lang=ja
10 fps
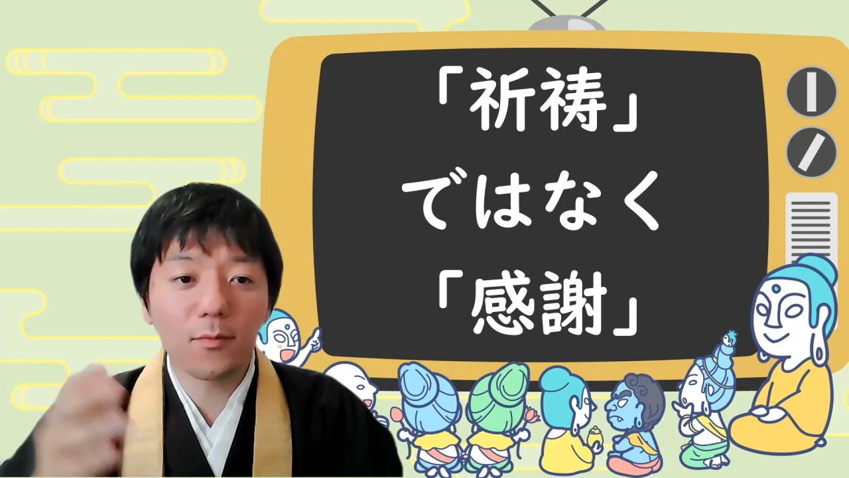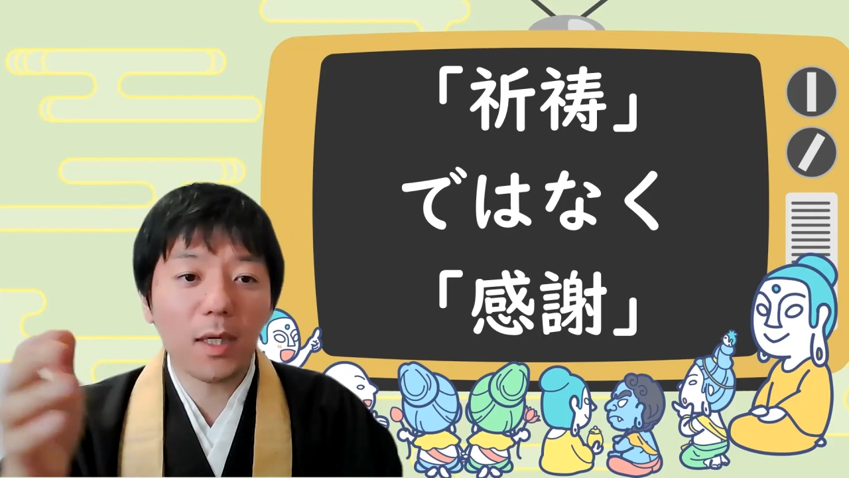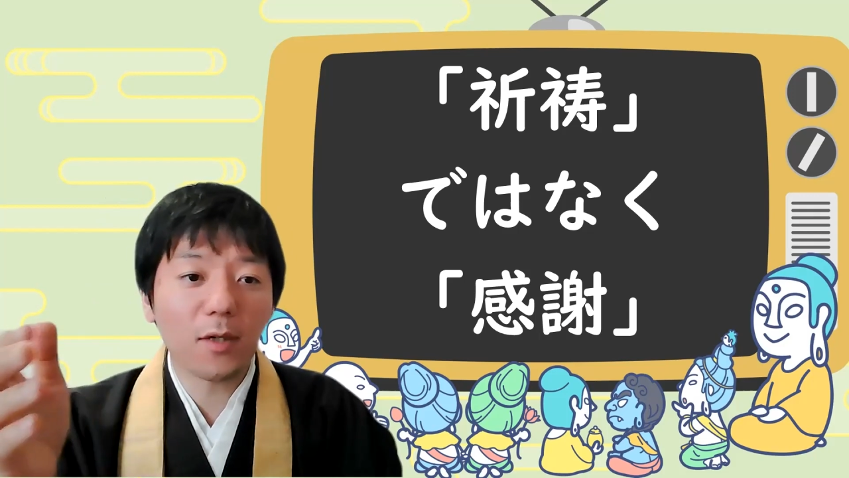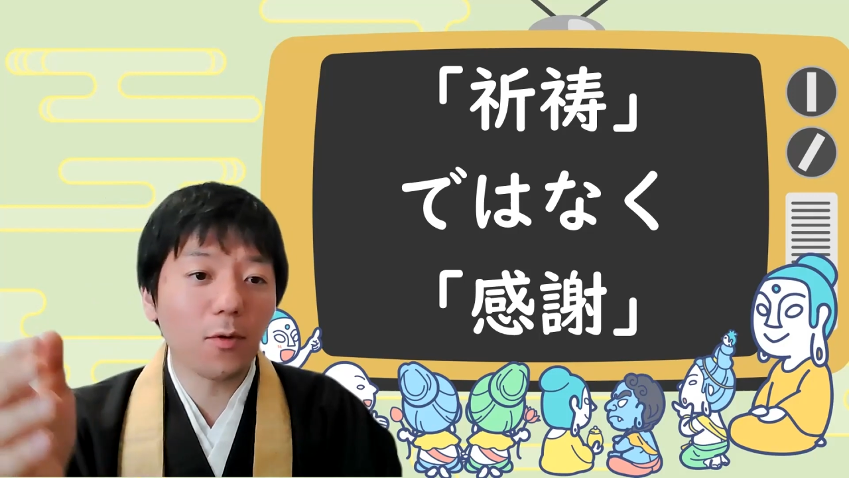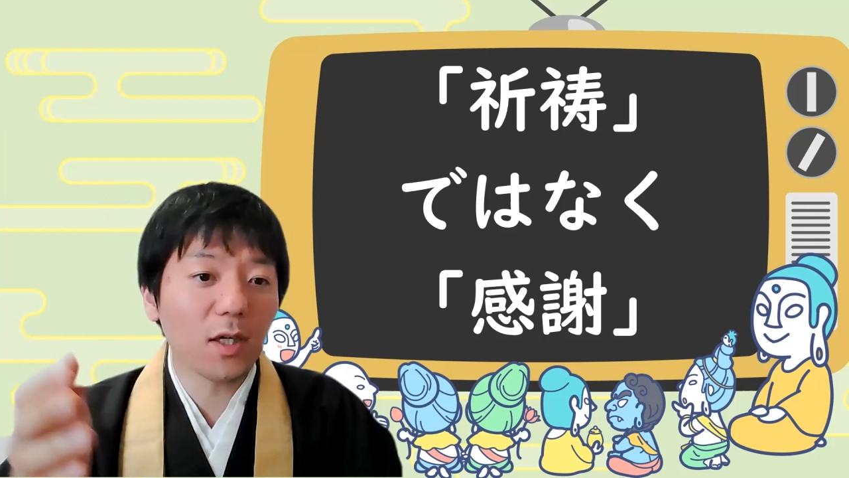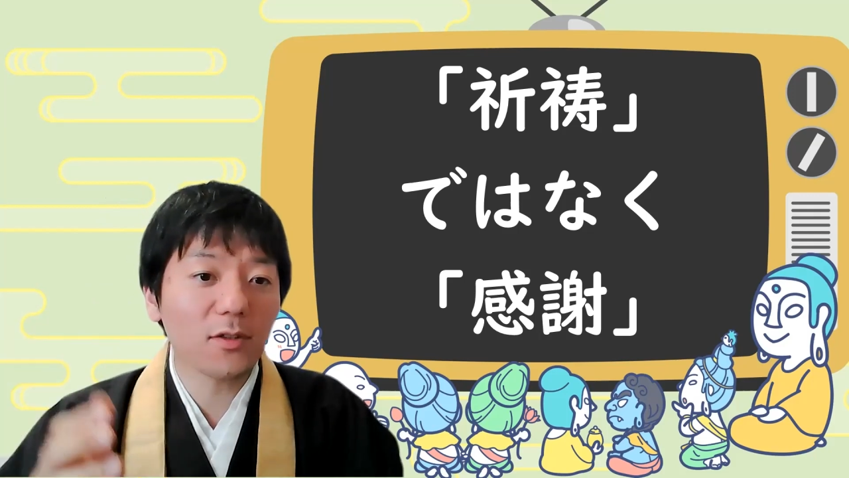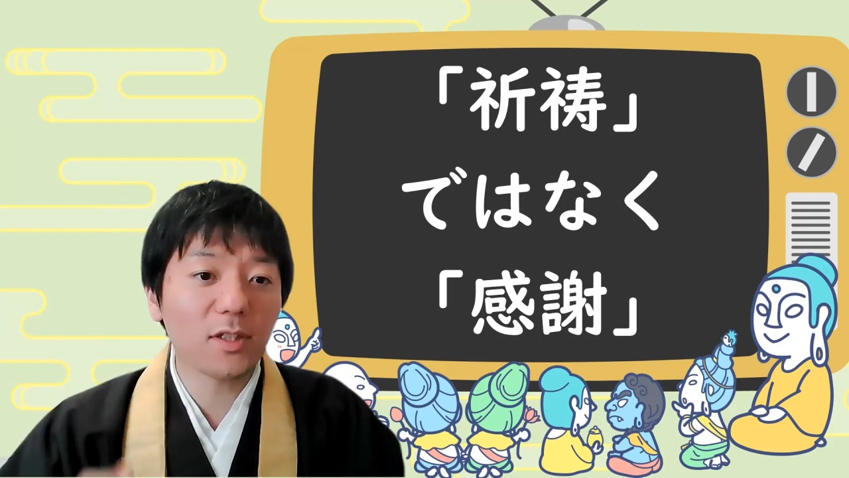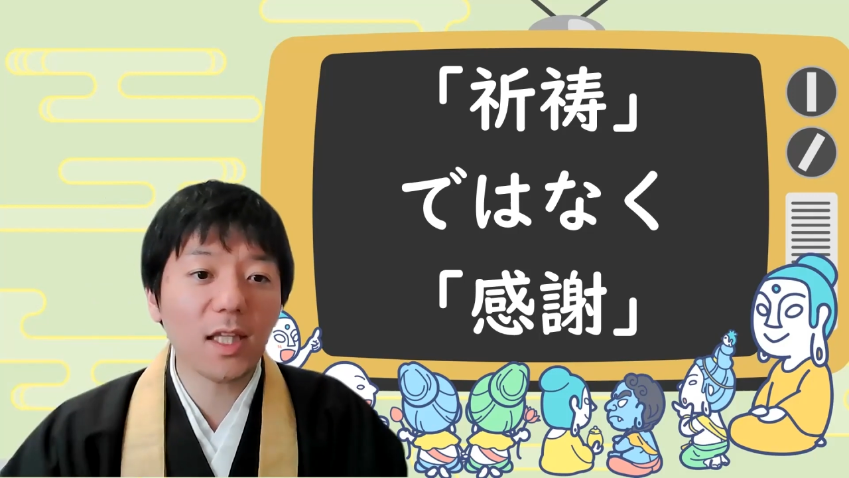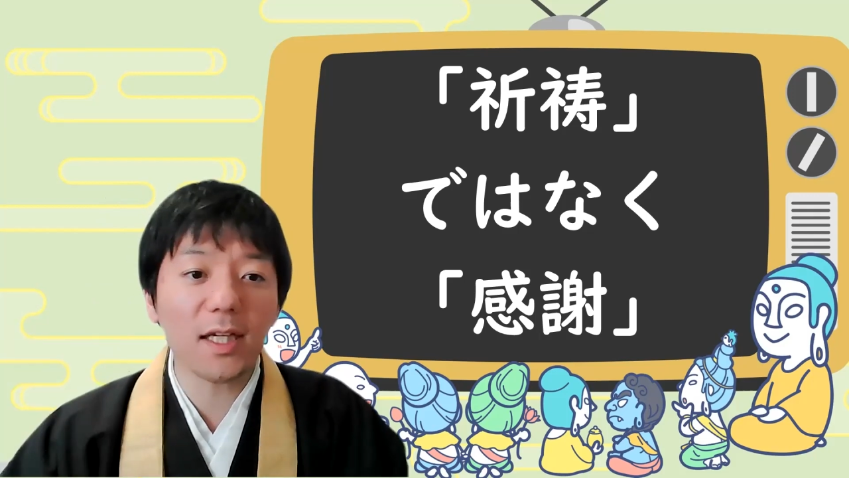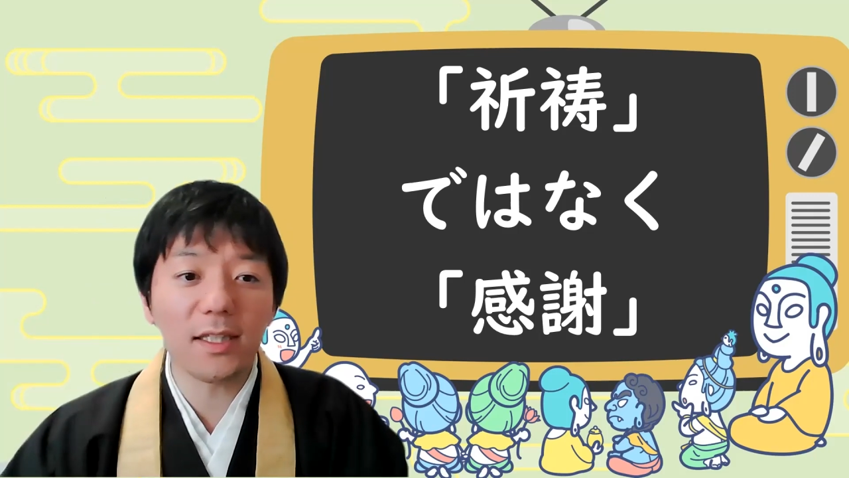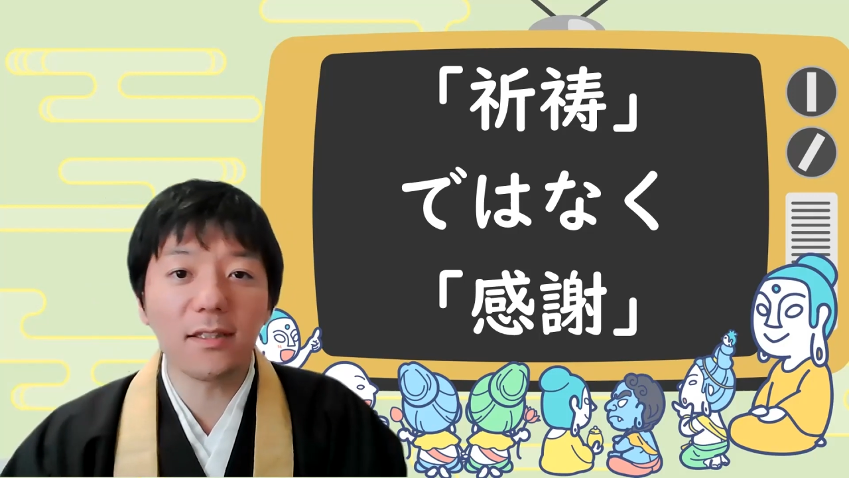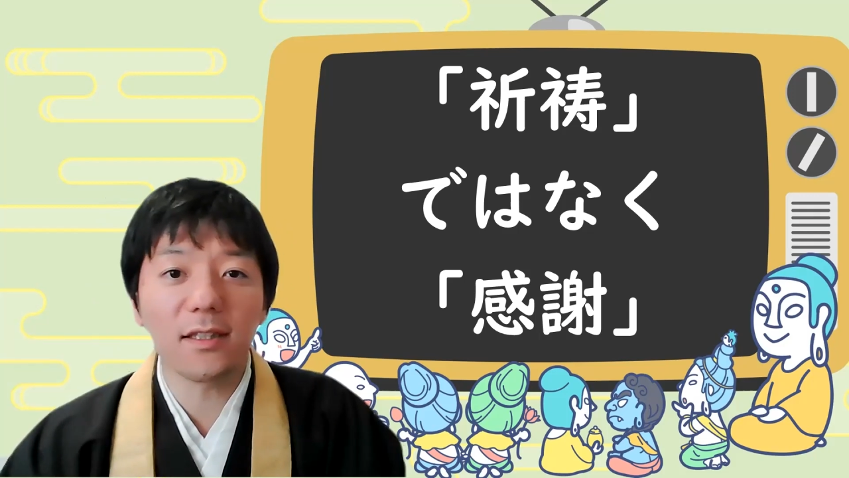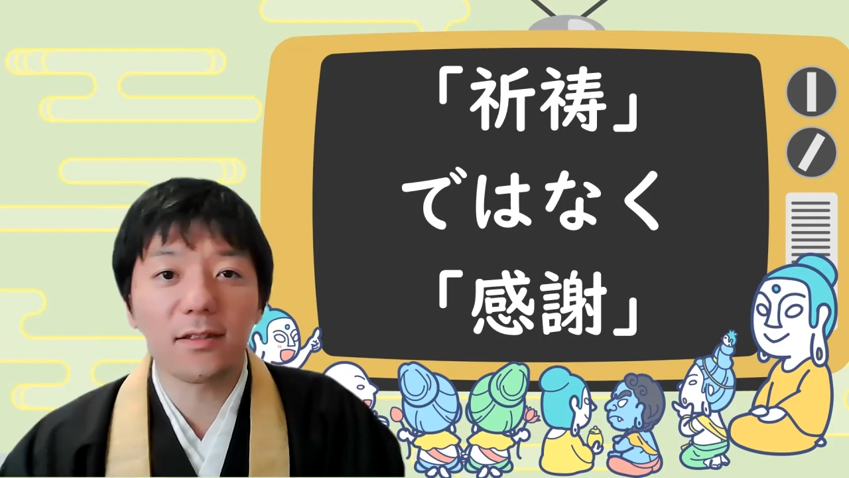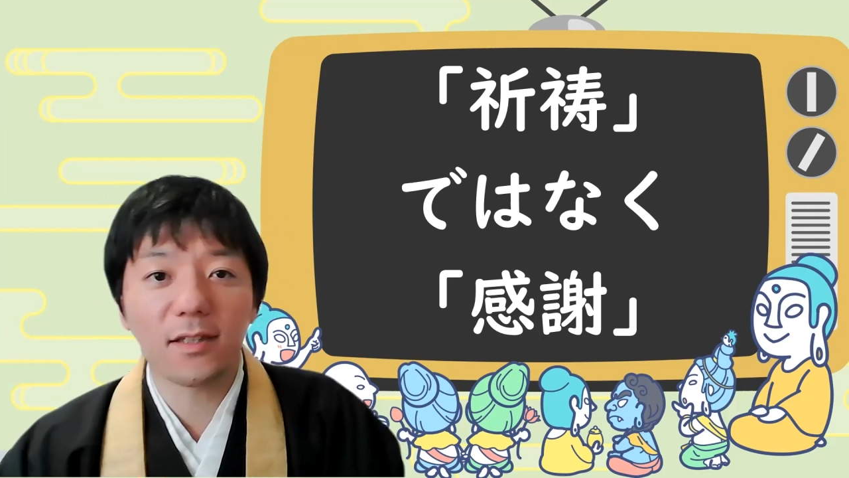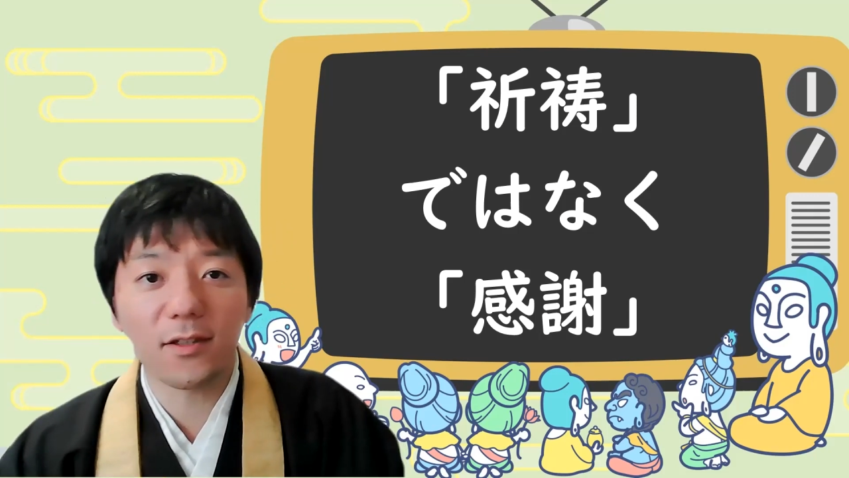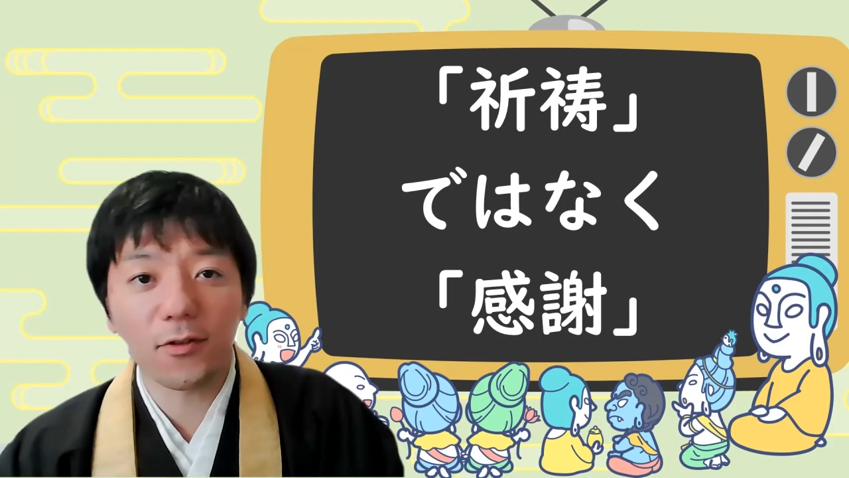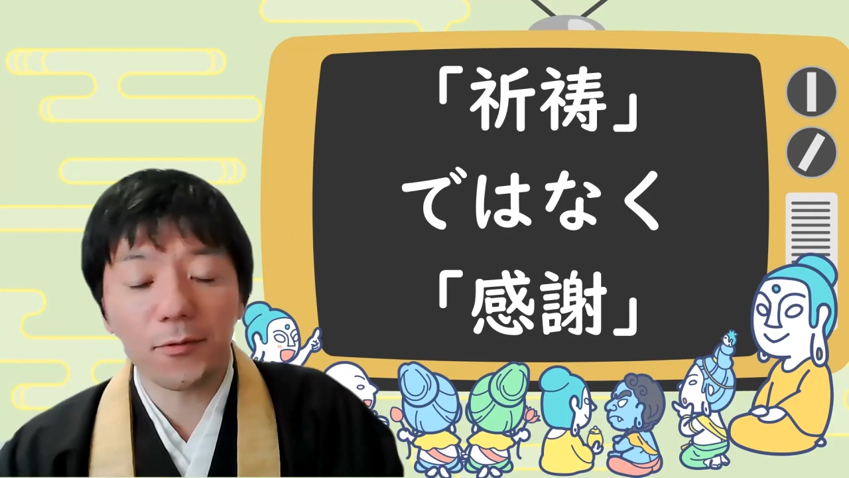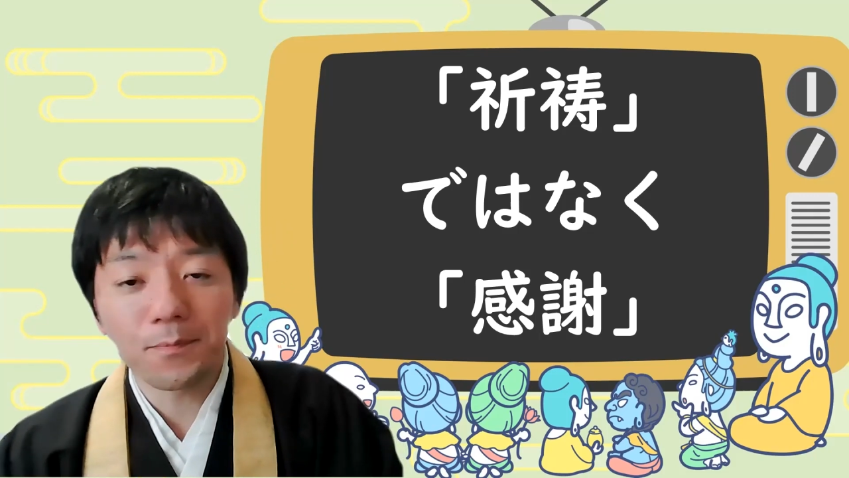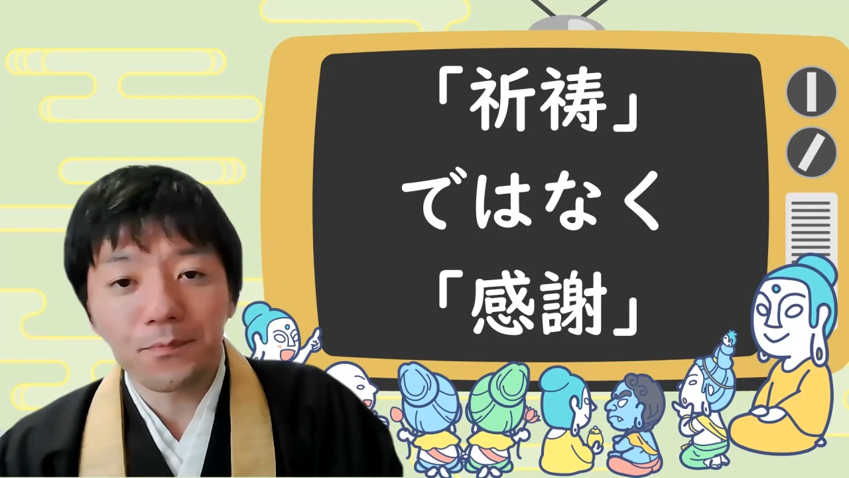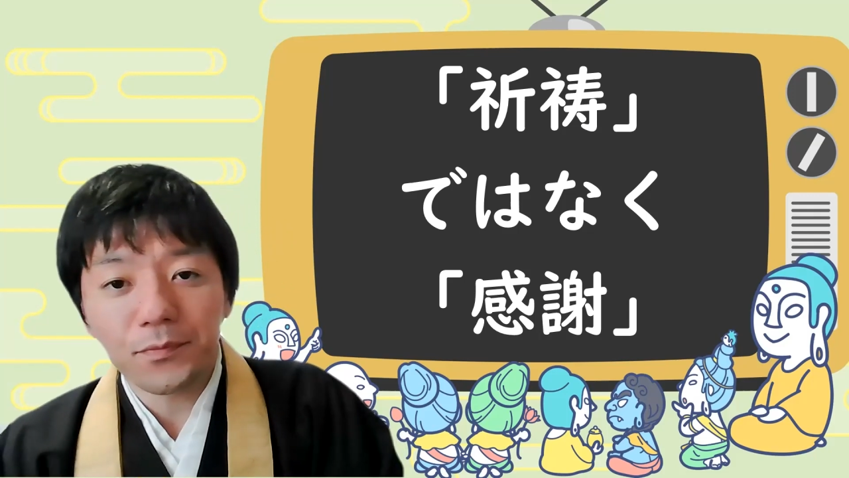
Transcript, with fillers: まあ合格したらいいんですけど、